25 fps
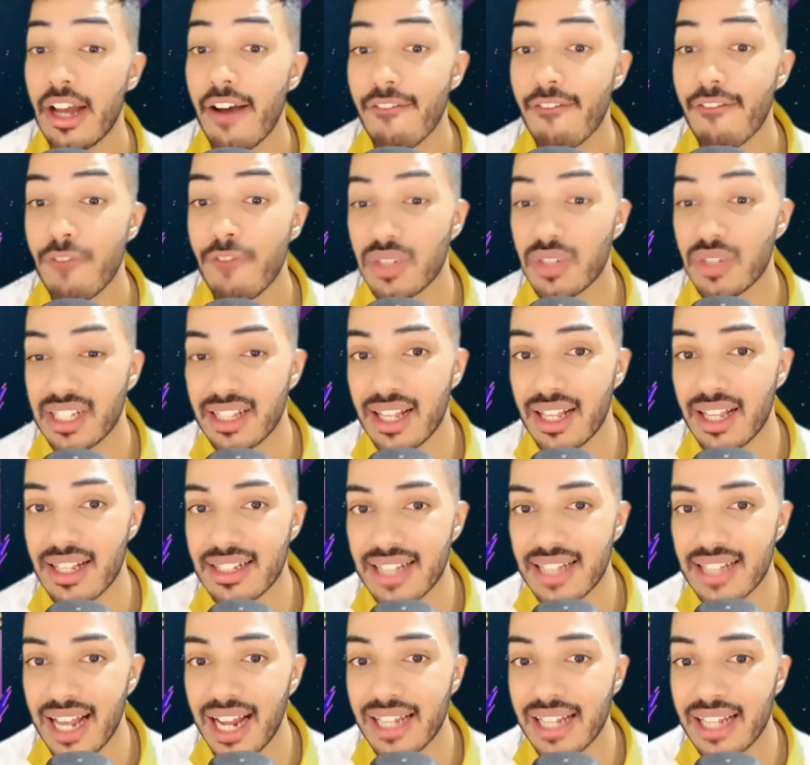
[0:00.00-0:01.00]
vão ser
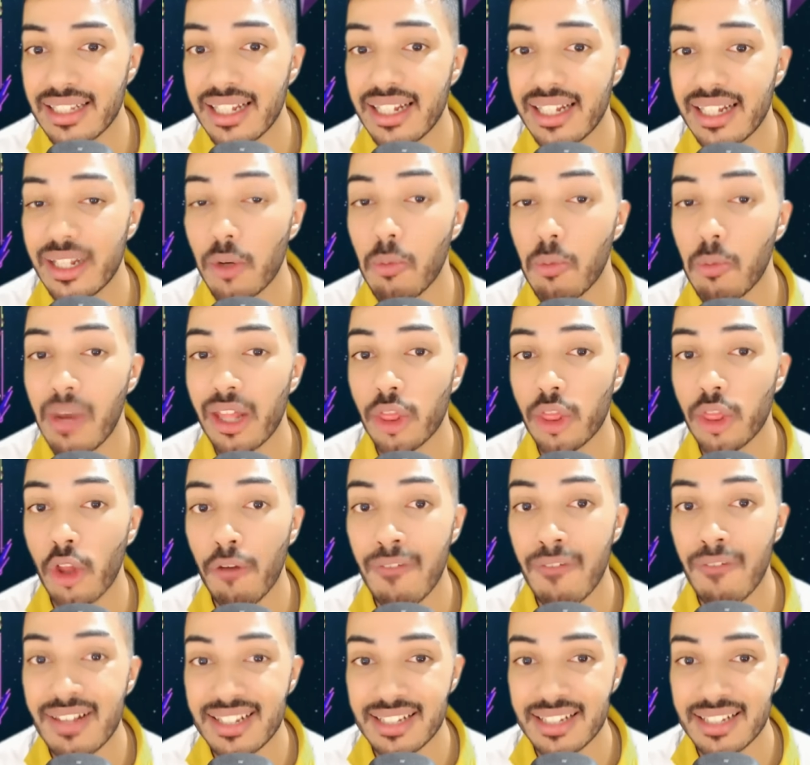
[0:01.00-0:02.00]
lançada uma
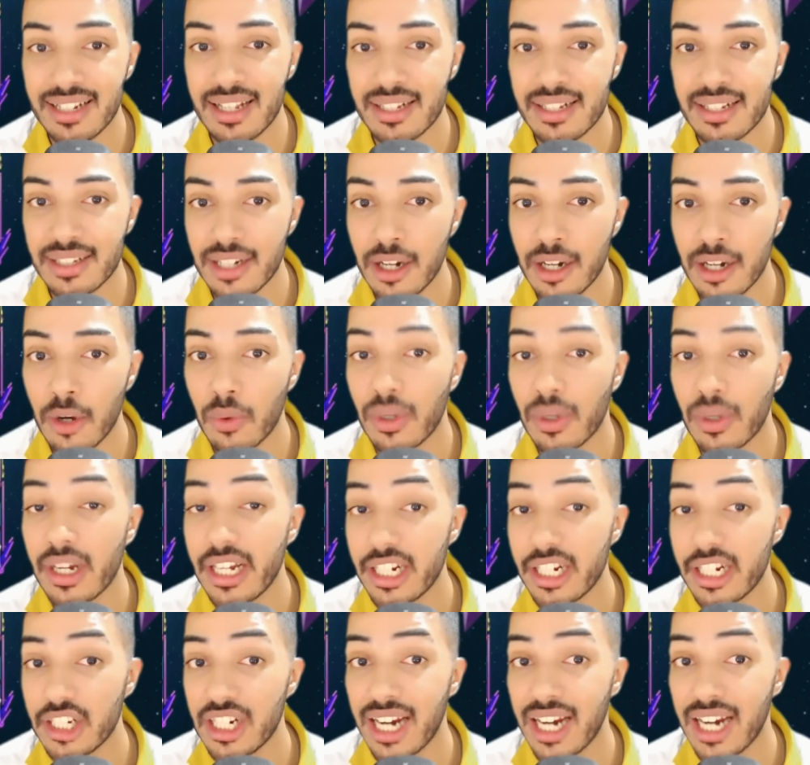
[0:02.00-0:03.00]
nova seleção
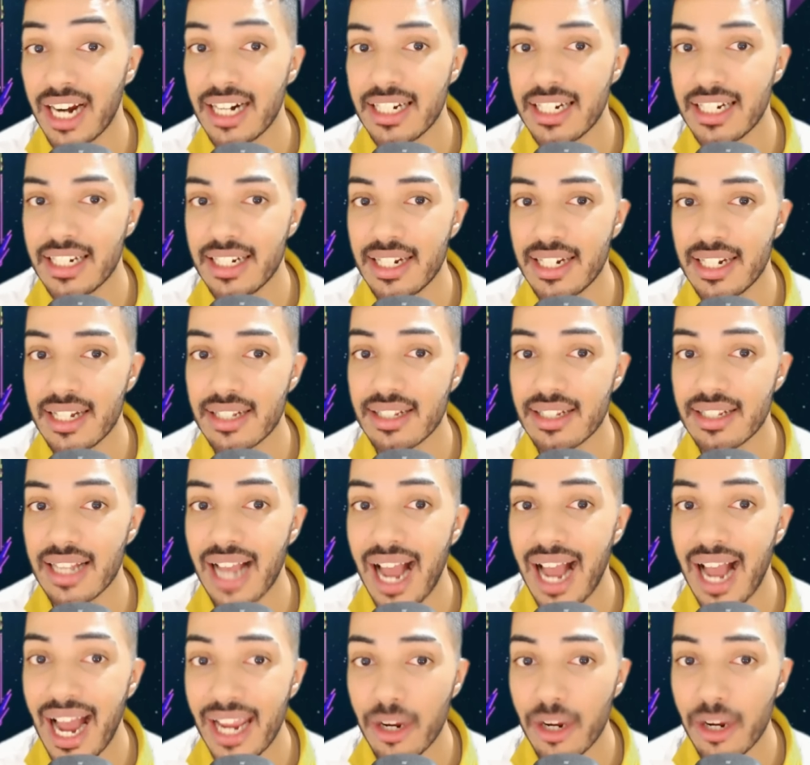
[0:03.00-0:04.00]
de cartinhas
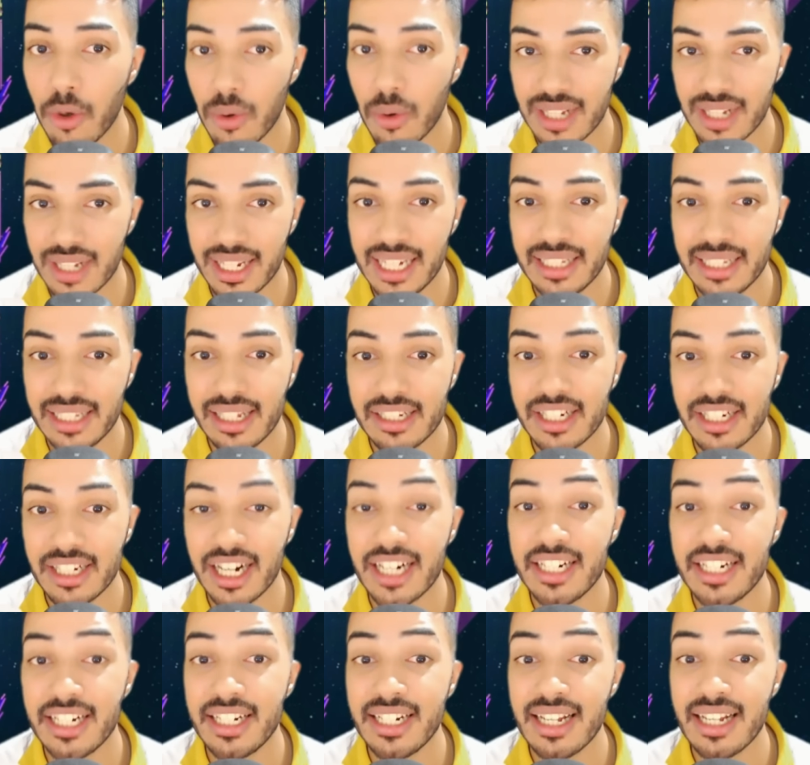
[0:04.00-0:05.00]
icons aqui, né, de
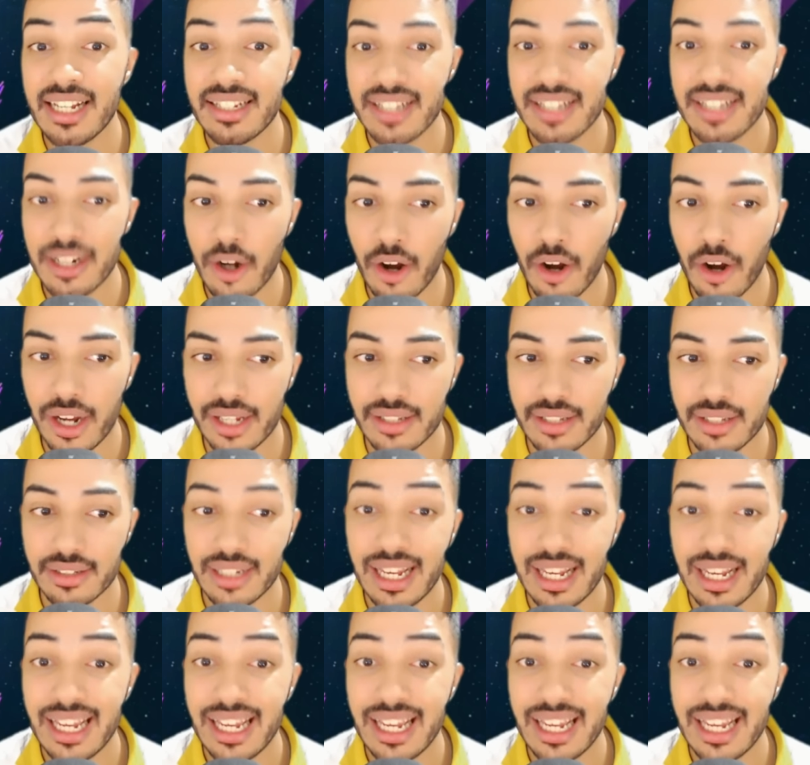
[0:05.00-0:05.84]
cartinhas heróis.